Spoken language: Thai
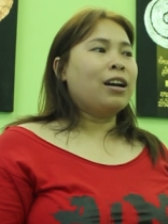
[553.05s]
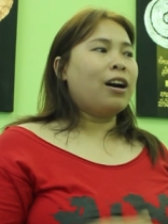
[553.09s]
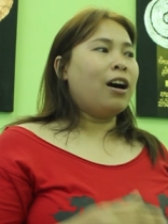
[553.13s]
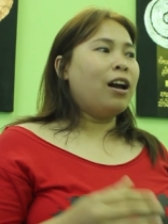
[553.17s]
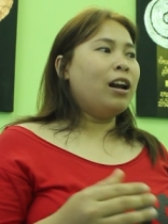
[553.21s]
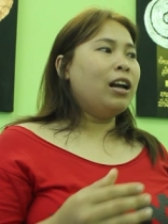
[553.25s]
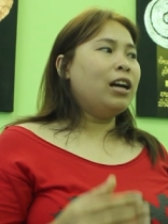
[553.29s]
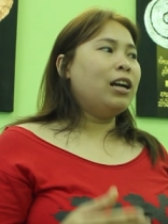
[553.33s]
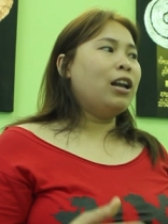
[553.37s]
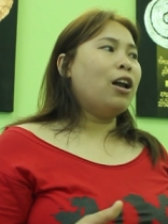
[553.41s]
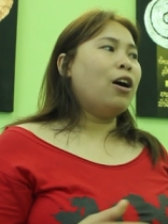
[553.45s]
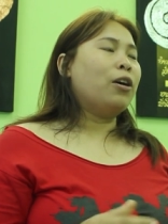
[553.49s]
ก็
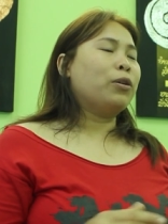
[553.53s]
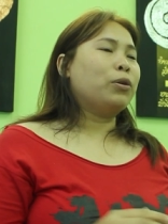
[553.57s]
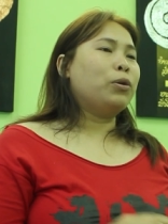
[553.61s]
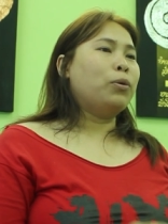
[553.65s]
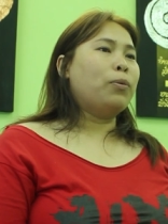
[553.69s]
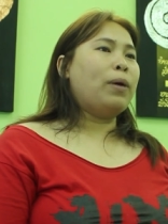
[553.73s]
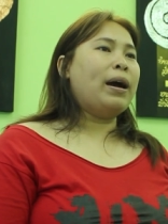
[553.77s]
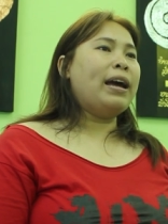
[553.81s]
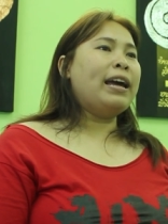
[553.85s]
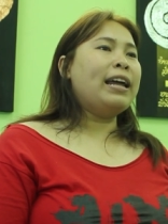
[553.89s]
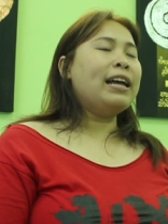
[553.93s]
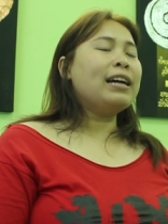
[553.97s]
เลยลองดู
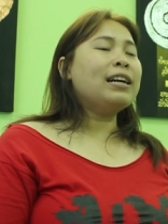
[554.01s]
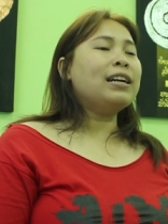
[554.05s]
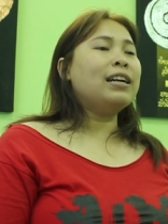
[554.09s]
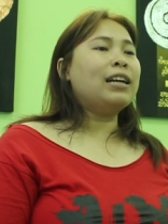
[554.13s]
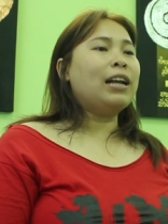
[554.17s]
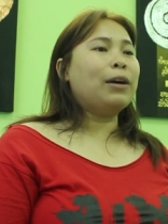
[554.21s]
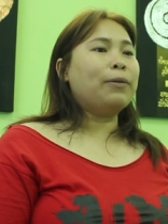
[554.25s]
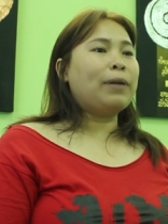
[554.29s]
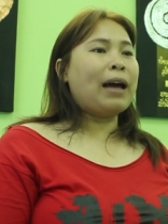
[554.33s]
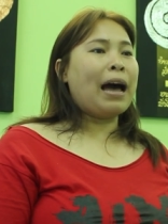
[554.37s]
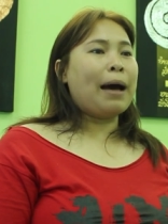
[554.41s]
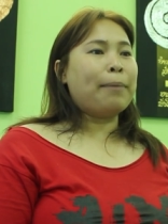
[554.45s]
ว่าเอ๊ะถ้าเกิ
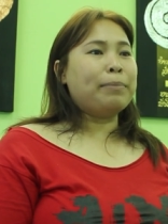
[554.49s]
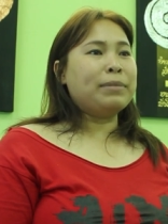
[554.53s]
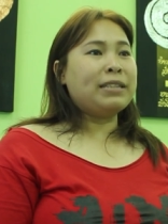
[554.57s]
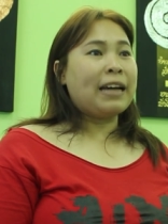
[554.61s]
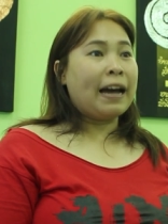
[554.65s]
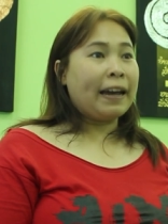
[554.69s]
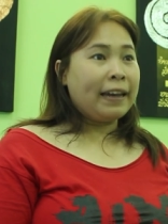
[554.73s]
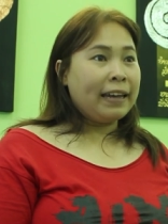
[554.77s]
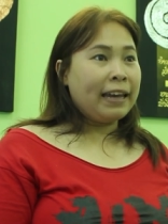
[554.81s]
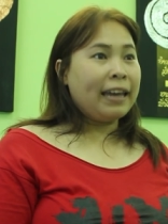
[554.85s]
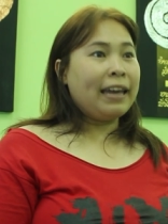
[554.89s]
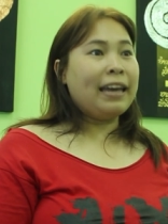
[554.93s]
ดเราทำ
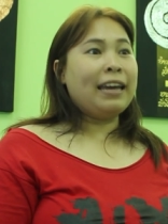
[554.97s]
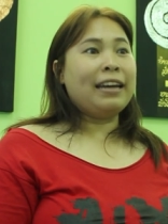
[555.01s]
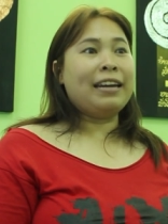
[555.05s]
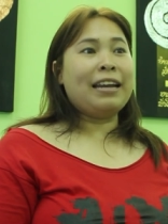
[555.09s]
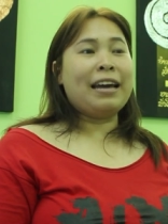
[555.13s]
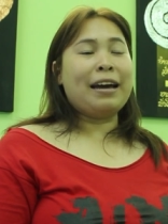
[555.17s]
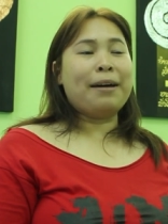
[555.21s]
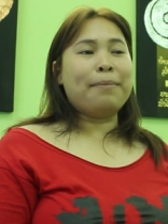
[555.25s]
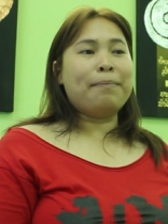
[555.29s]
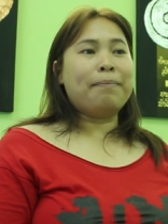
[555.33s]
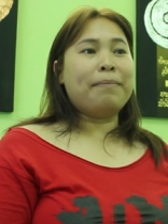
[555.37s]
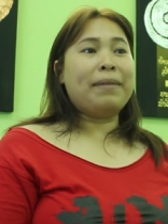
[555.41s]
ใช้เอง
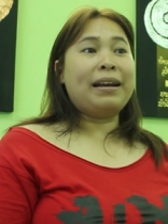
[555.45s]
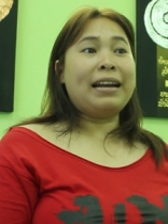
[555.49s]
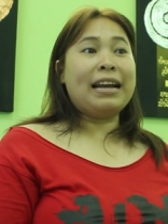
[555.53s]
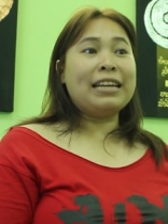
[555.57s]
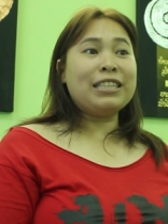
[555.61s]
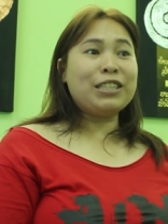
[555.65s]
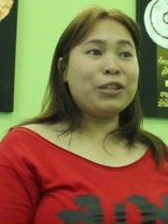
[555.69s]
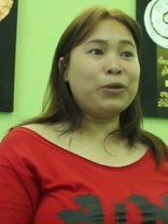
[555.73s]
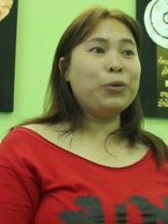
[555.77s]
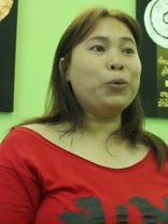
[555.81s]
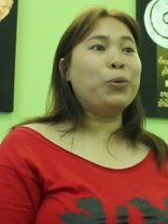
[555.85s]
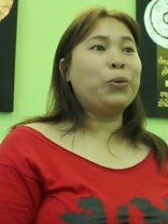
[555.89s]
เนี่ยมัน
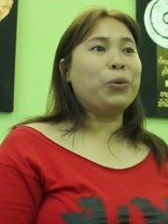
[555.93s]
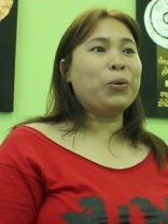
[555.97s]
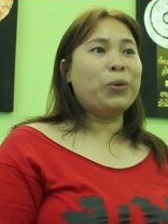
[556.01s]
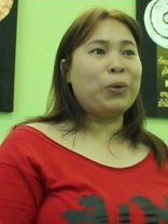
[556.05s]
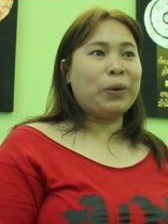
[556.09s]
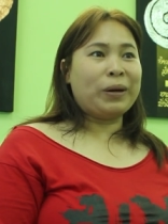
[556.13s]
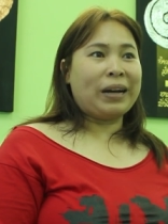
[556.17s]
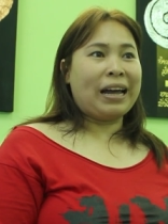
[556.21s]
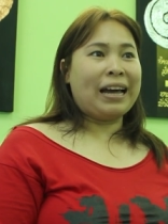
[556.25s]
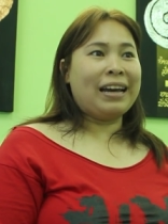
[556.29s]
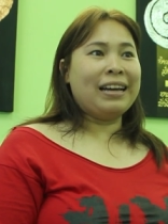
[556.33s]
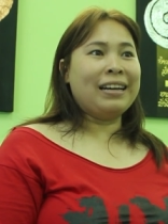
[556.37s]
น่าจะถูกล
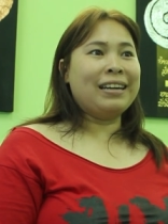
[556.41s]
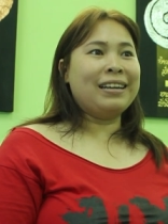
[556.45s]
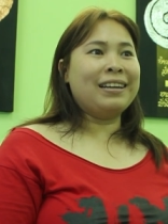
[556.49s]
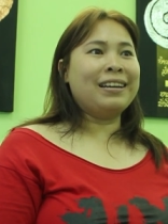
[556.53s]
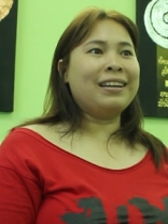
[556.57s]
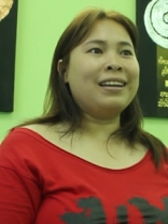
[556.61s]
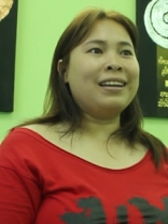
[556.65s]
งนะ